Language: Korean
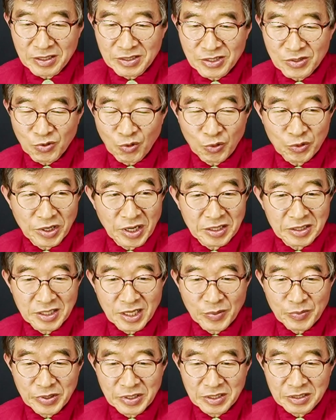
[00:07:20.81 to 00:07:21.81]
것을
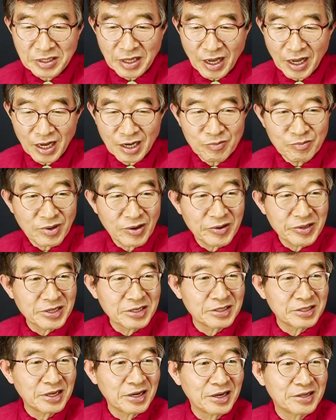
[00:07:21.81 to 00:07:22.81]
고려한다면 이런 악마의
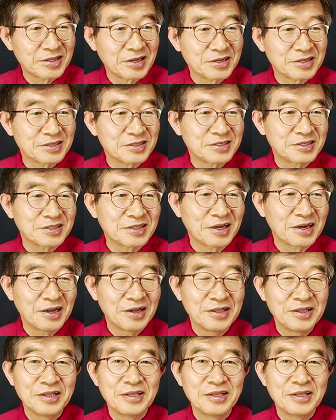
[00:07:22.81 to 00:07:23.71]
거래가 될 것이다.